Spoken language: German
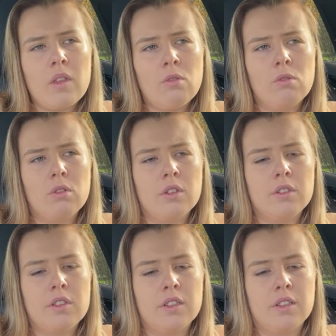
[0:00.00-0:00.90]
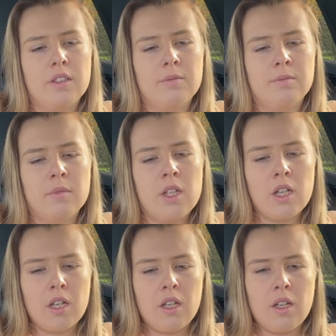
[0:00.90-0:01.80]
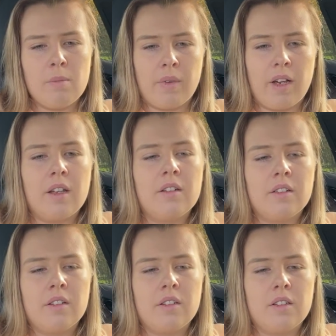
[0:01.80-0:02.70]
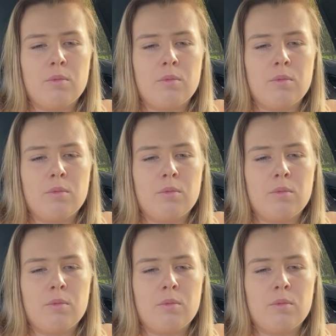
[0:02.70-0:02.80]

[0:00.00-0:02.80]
Und ähm, mein äh,